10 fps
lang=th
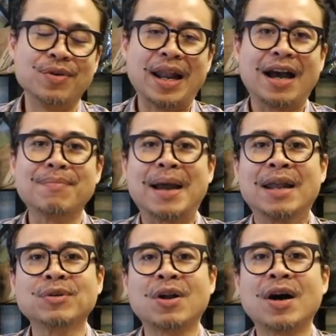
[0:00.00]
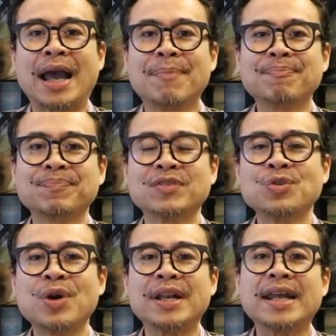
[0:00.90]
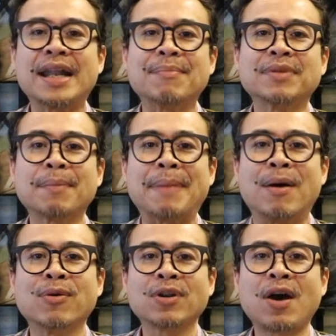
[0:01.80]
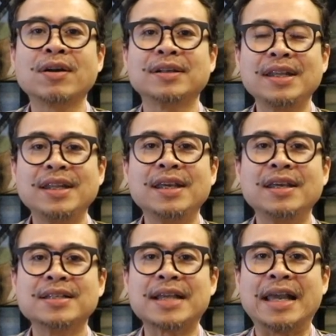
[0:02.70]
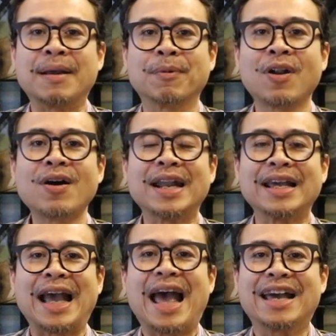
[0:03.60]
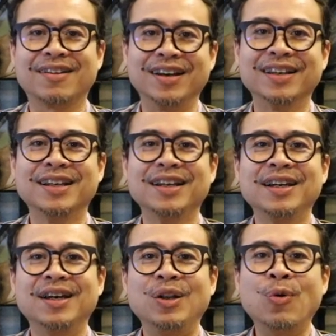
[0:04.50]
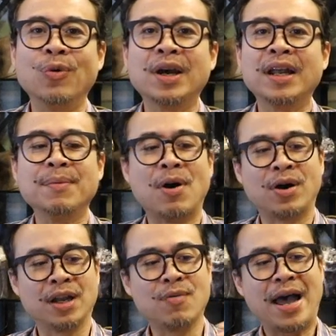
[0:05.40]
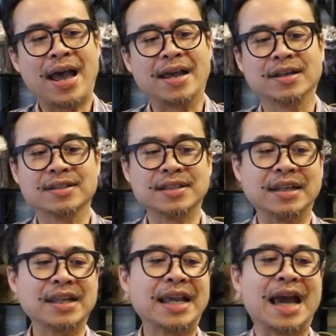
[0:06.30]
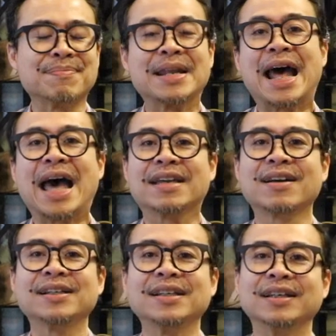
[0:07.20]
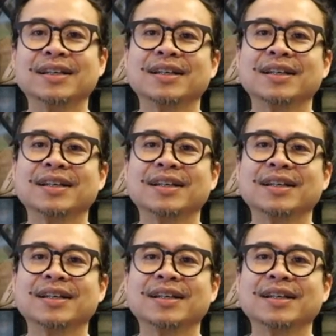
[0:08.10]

เวลาเข้ามาลุงหนอครับช่วยแนะนำกระเป๋ากล้องดีๆใส่กับกล้องไลกาหน่อย ลุงก็เลยบอกเลยว่าสิ่งที่ขาดไม่ได้ก็คือ